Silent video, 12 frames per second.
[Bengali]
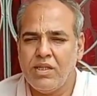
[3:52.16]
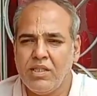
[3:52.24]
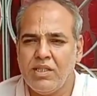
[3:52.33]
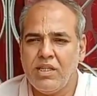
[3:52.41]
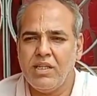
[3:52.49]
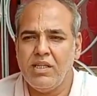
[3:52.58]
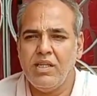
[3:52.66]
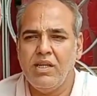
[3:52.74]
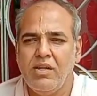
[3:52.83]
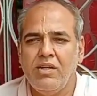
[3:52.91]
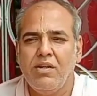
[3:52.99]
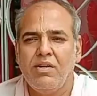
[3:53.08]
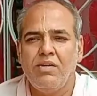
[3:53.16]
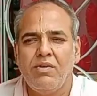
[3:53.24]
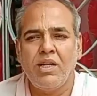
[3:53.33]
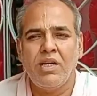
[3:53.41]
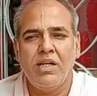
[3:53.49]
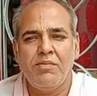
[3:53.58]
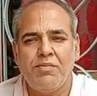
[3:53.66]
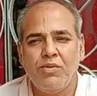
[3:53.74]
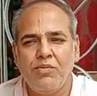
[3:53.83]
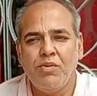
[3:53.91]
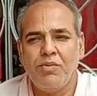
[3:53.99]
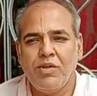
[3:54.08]
এতেই ওনারা এই
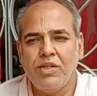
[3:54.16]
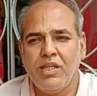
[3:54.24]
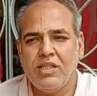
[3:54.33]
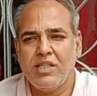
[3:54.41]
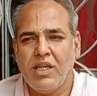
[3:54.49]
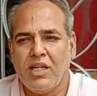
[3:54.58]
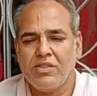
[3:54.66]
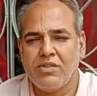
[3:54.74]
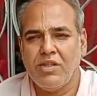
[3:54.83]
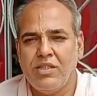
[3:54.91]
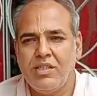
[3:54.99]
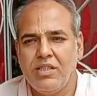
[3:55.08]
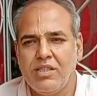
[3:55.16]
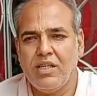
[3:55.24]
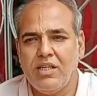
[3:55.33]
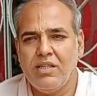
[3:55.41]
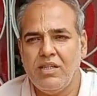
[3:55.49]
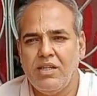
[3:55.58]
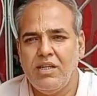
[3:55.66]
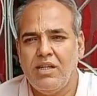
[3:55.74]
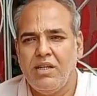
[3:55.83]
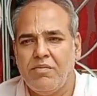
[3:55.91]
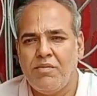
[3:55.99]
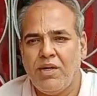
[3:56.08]
পূর্ববঙ্গে এসে আশ্রয় নিয়েছিলেন
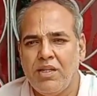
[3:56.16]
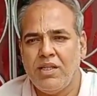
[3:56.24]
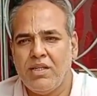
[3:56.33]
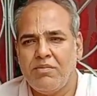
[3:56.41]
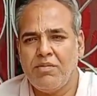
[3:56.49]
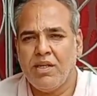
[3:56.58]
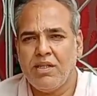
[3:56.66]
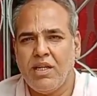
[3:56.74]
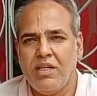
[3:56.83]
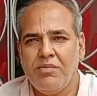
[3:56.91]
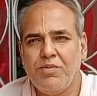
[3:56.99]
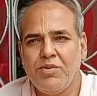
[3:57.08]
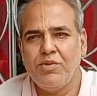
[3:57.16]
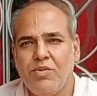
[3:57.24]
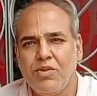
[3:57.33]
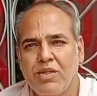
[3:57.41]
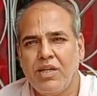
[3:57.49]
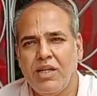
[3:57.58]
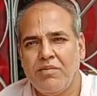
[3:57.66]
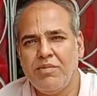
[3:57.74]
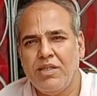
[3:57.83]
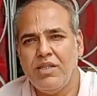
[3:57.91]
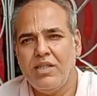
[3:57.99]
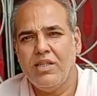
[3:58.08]
মালদার মাধাইপুর মোড়
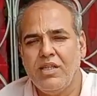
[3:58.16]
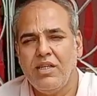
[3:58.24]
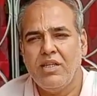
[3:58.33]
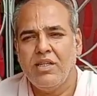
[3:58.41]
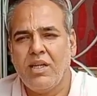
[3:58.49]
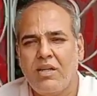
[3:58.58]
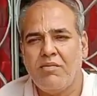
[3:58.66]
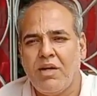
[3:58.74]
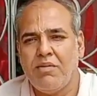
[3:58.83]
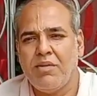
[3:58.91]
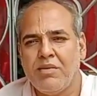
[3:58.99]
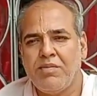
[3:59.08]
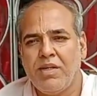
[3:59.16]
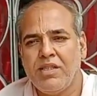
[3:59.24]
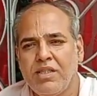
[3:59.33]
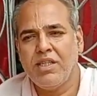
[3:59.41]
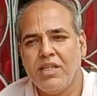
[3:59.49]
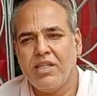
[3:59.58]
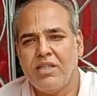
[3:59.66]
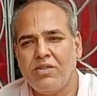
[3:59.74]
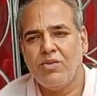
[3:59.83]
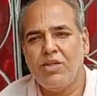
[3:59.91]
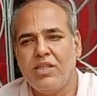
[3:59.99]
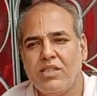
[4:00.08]
গ্রামে তারা মামার বাড়িতে থেকে
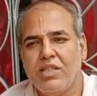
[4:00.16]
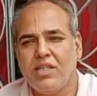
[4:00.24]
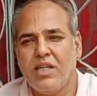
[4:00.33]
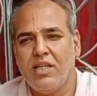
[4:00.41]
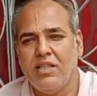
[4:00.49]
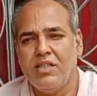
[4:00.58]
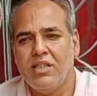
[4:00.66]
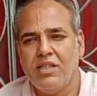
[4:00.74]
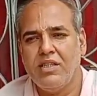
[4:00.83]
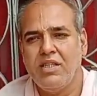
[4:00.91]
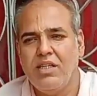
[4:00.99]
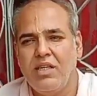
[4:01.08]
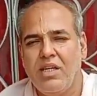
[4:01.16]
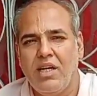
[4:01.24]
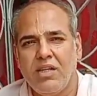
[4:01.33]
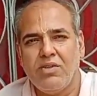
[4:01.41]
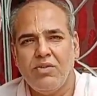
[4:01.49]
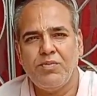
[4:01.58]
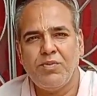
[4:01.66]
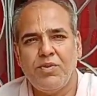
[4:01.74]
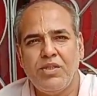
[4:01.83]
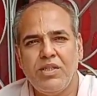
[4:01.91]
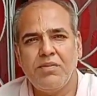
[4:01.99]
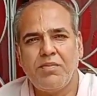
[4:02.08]
টোলে শিক্ষা নিতেন এত
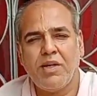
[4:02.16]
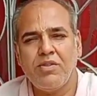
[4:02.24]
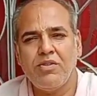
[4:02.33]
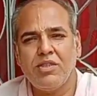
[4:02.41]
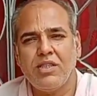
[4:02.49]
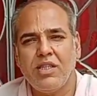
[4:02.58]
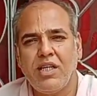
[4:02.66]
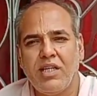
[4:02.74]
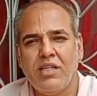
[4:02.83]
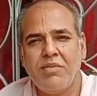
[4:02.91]
পণ্ডিত পারদর্শী জ্ঞানী